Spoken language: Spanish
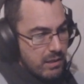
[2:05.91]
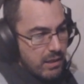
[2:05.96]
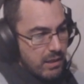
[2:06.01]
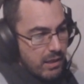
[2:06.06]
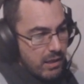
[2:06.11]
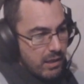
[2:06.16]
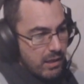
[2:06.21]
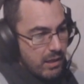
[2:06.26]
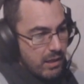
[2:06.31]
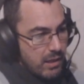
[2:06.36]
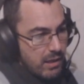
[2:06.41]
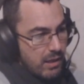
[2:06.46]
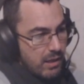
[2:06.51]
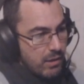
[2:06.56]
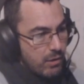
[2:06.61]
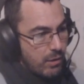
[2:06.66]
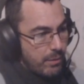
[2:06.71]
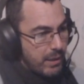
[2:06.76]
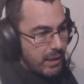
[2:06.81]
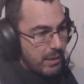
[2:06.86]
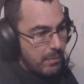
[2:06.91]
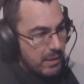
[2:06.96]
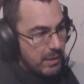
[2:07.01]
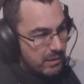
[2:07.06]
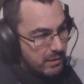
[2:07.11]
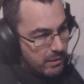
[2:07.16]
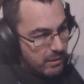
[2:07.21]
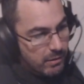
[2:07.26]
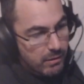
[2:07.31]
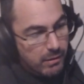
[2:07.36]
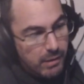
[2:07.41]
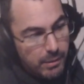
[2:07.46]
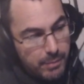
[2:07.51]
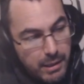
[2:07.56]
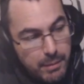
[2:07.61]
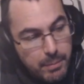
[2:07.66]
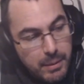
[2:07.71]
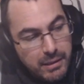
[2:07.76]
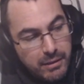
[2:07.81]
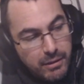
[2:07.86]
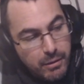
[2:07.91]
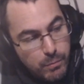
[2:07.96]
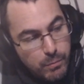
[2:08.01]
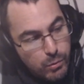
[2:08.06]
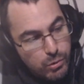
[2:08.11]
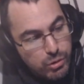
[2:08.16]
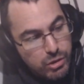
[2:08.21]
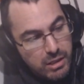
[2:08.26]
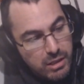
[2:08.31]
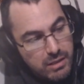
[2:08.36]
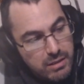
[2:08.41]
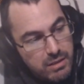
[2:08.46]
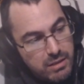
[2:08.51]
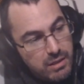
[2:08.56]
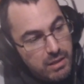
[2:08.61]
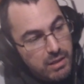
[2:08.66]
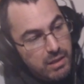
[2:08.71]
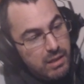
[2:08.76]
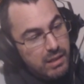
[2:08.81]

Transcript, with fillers: que no había repartido. Había repartido muchas.